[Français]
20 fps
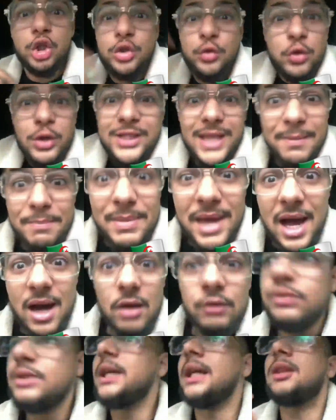je vous aime bien,
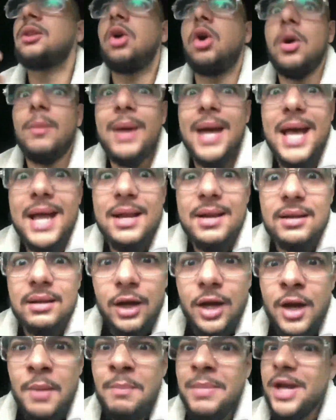vous êtes trop belle.
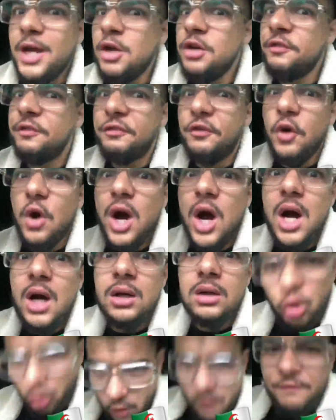Mais une
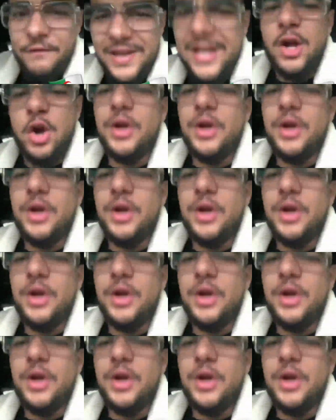fois qu'on fait